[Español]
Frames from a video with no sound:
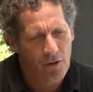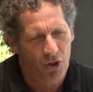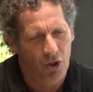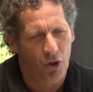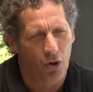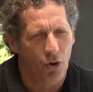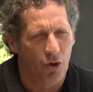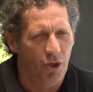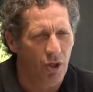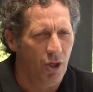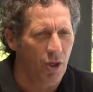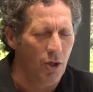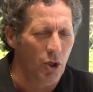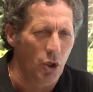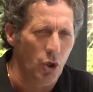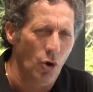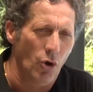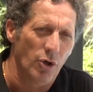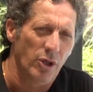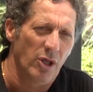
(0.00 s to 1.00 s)
y hoy,
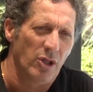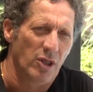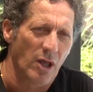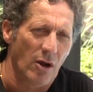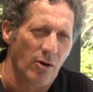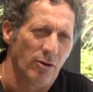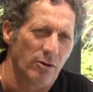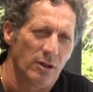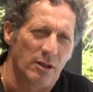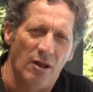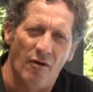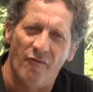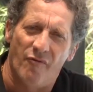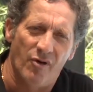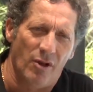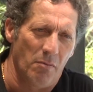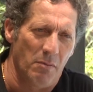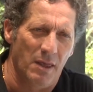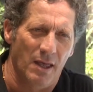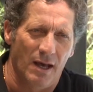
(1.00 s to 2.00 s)
y hoy está con esta
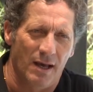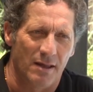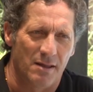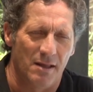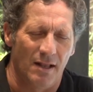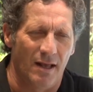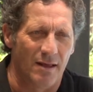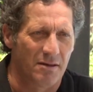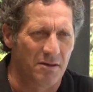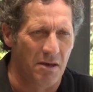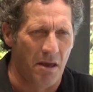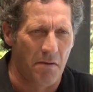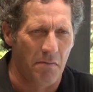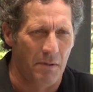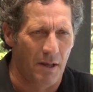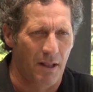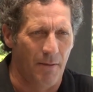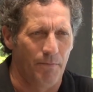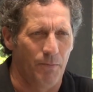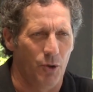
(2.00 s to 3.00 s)
enfermedad que es el
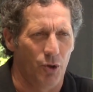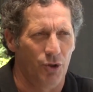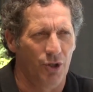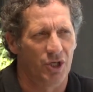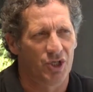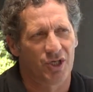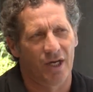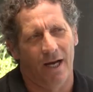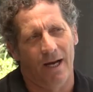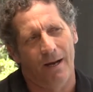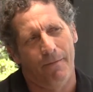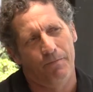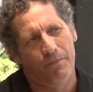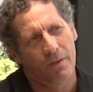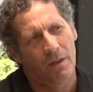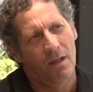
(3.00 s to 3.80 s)
Alzheimer, donde ya